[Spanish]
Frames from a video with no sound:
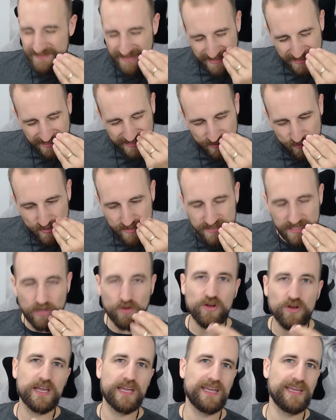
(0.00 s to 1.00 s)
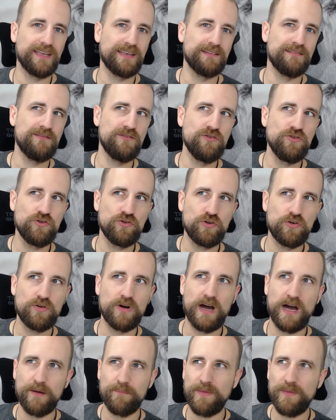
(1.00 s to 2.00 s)
creo que es algo que
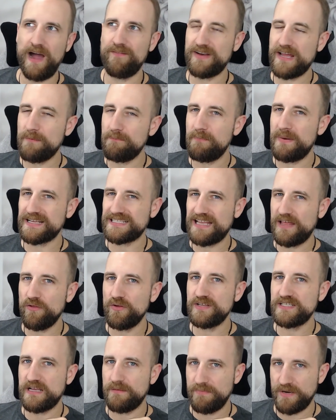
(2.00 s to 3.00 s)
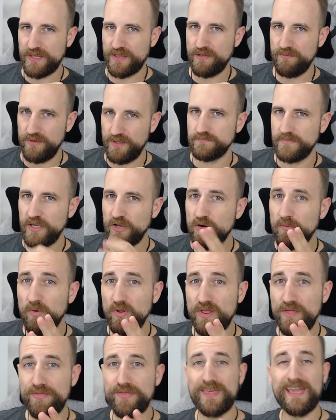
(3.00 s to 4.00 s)
no habrá pasado desapercibido. Y
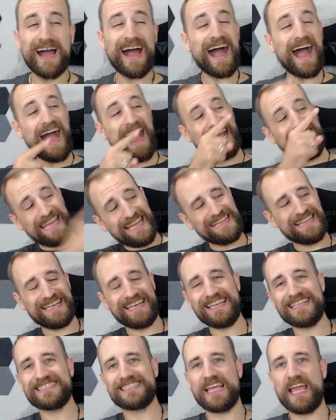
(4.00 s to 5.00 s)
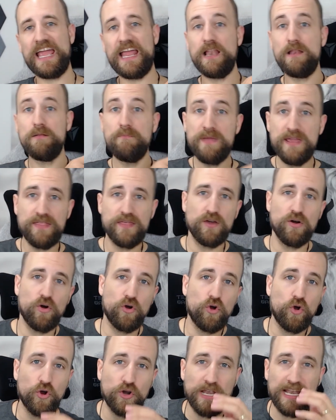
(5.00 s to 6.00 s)
como decía, aquí tenéis el
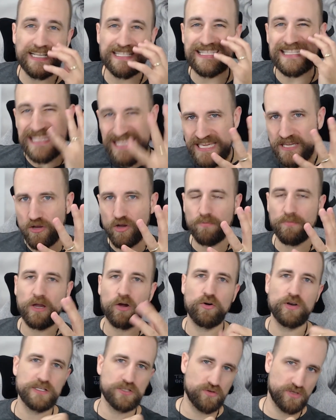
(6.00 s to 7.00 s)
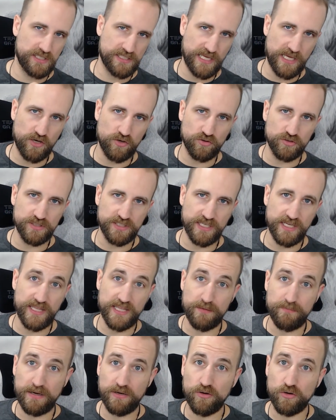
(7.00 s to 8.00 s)
vídeo con las 5 mejores cosas que encontré
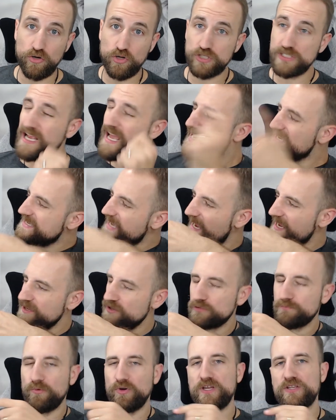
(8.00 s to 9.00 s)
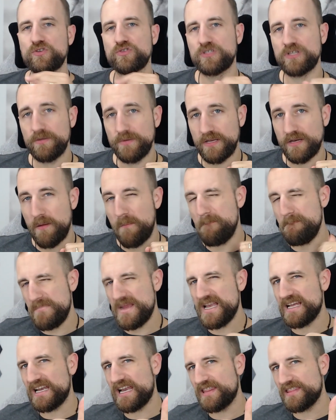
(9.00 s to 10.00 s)
de Manolos y ahí os podéis suscribir.
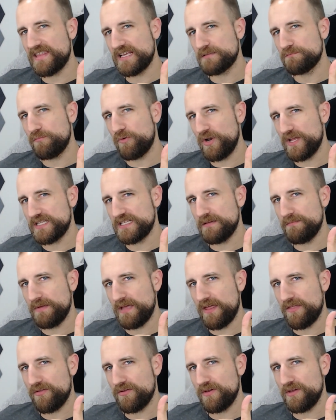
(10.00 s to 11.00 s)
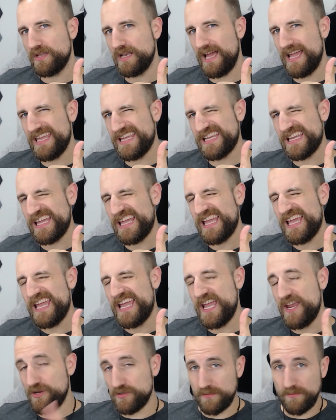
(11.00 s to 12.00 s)
Mil gracias por ese pedazo de like
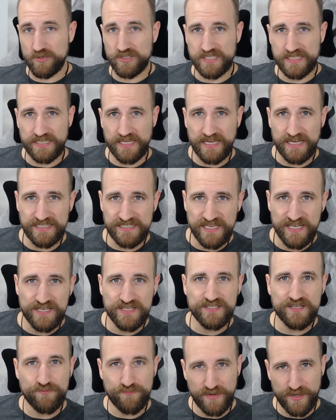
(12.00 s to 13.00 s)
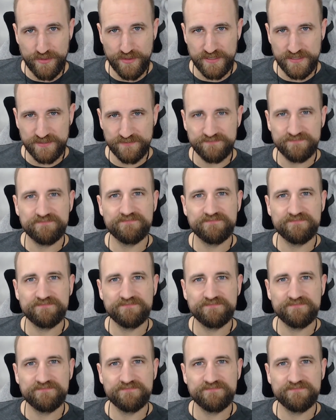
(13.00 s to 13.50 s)
y nos vemos estrategas. Sed felices,